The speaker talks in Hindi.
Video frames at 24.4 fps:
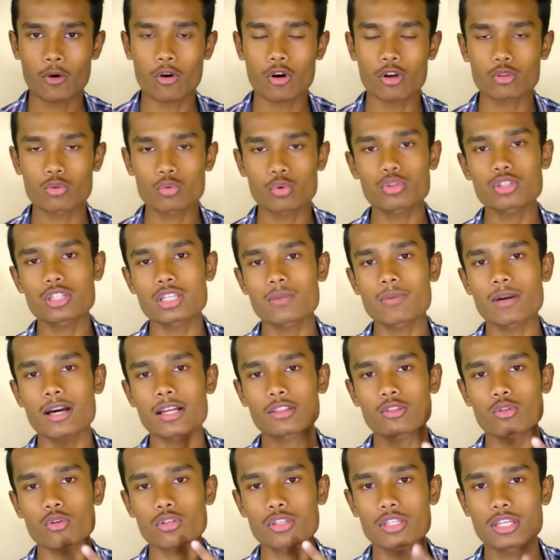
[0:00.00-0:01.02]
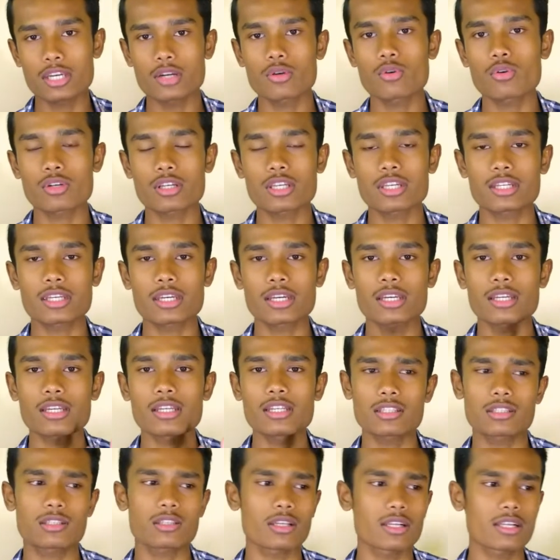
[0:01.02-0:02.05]
और दूसरी बात तो ये होगी कि
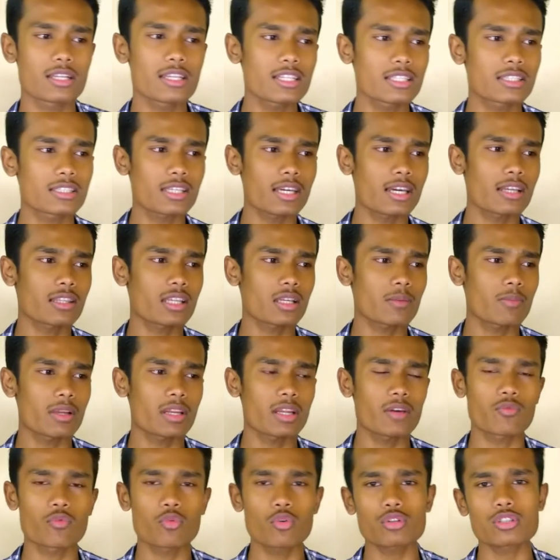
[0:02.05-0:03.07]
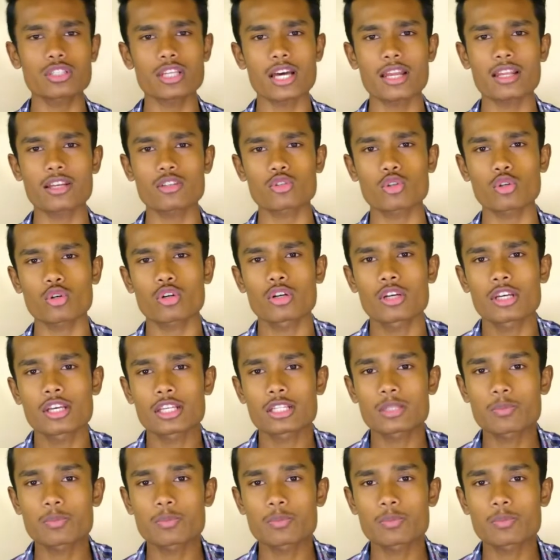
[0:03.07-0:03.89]
इस लिस्ट के अंदर मैंने वो सारे जो